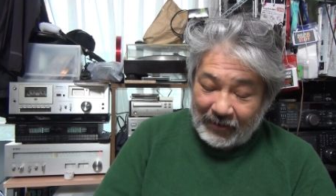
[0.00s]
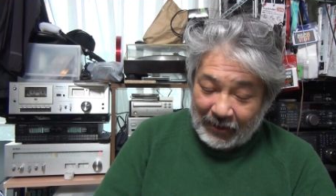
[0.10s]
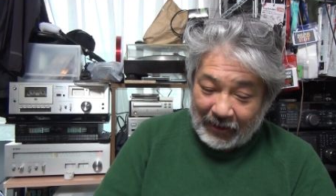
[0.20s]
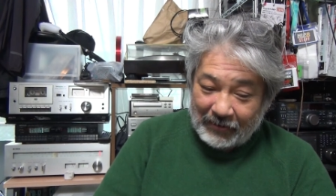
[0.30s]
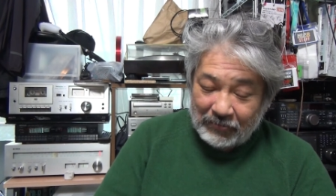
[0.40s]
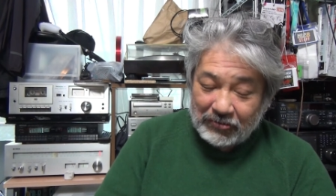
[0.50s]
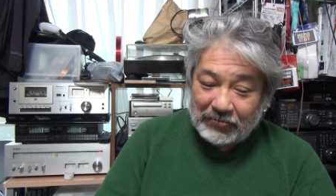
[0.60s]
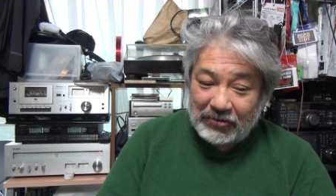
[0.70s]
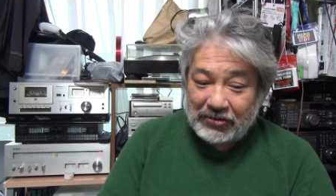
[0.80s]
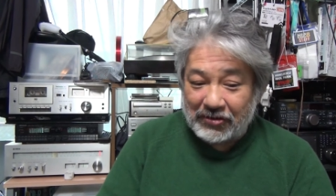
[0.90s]
で僕
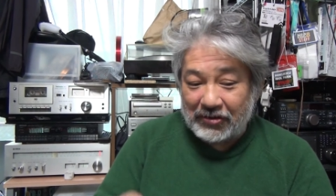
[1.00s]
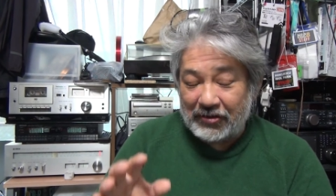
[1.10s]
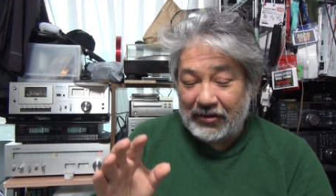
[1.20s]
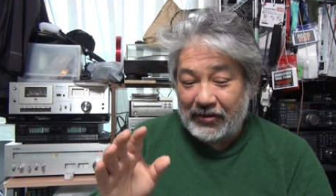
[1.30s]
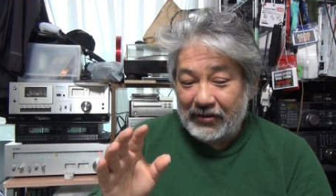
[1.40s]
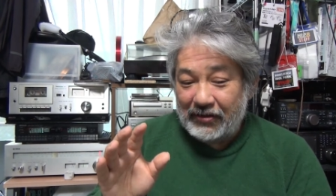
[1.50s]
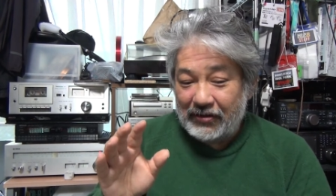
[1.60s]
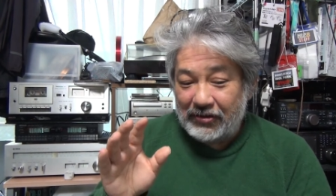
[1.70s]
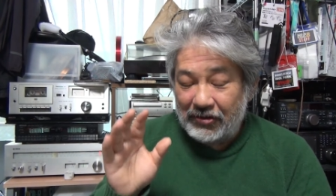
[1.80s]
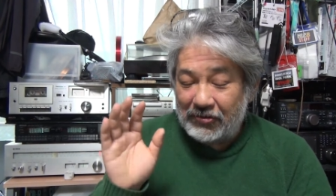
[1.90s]
もその
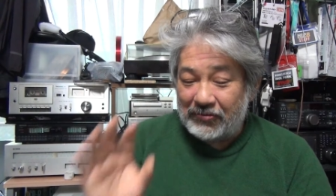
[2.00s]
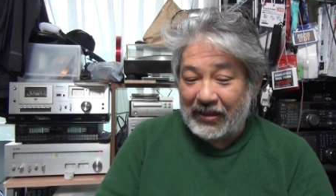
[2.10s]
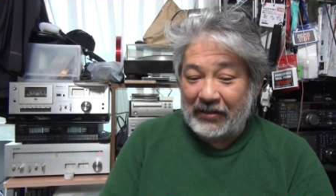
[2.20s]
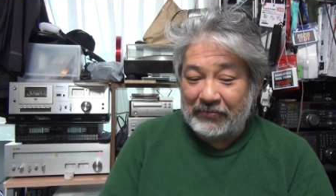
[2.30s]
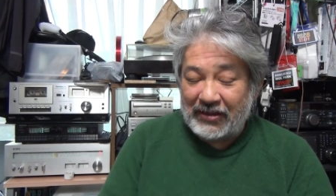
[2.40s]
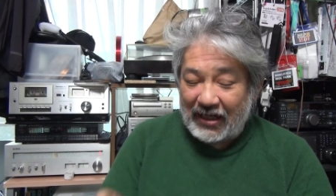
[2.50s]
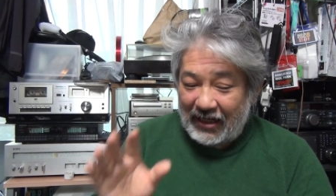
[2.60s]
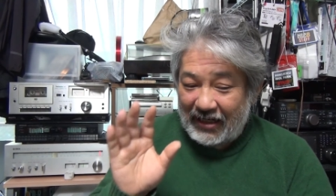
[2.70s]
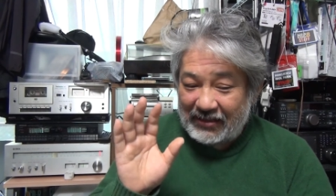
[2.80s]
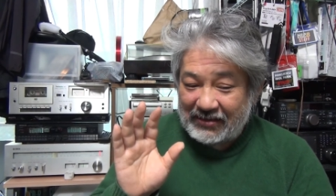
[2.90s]
4は
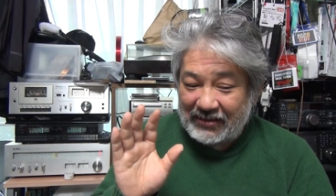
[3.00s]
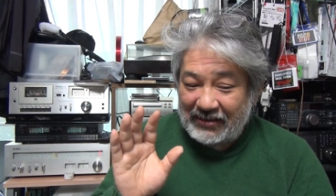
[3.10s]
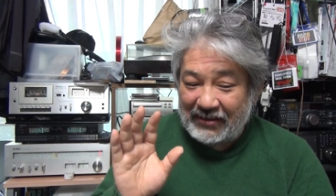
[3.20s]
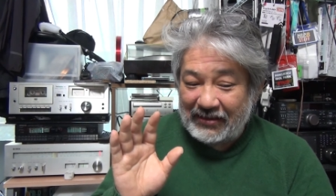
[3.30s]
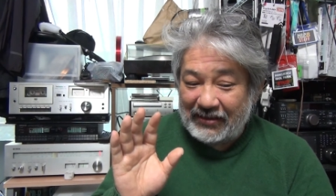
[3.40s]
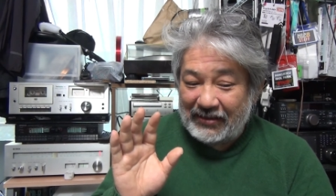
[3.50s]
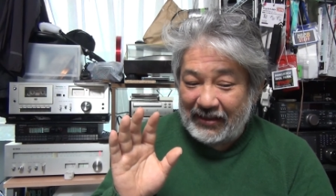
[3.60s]
昔に、